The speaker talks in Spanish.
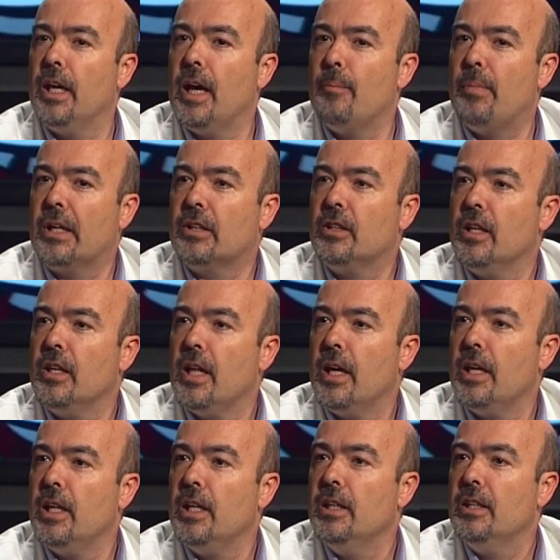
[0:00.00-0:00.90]
a partir de
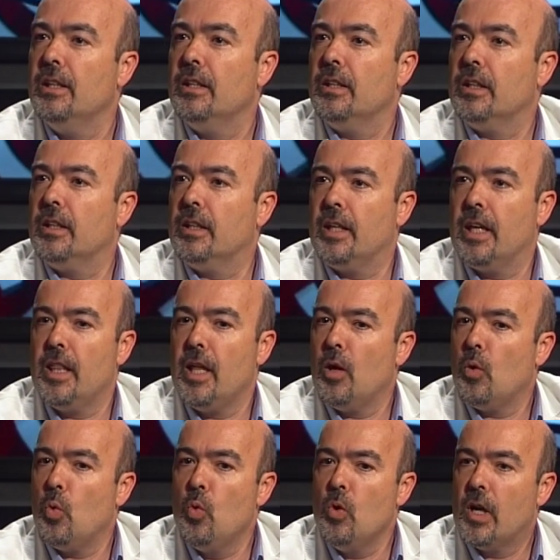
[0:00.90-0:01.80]
ahí
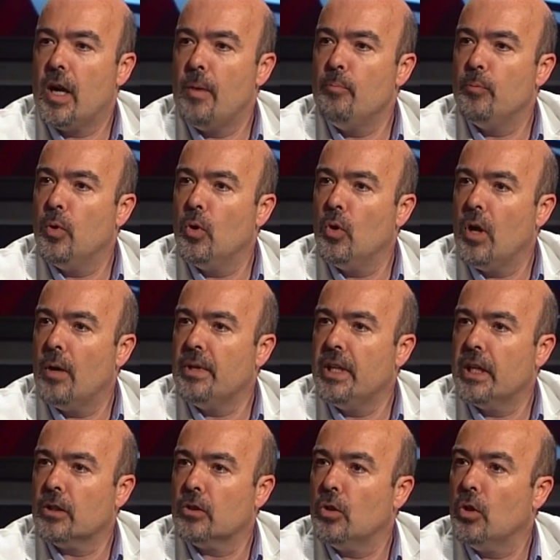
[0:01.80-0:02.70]
queda un campo
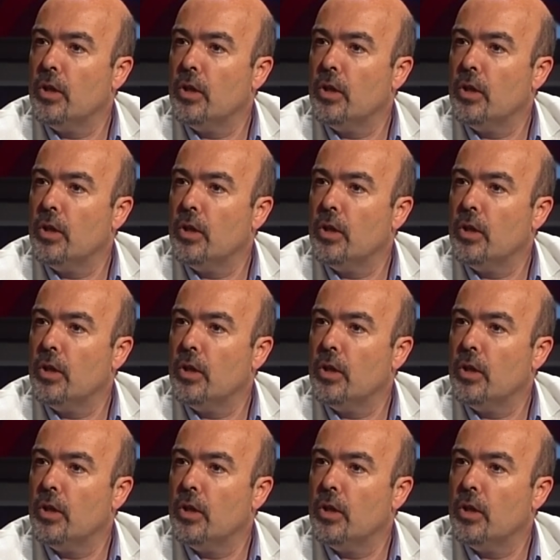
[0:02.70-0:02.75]
abierto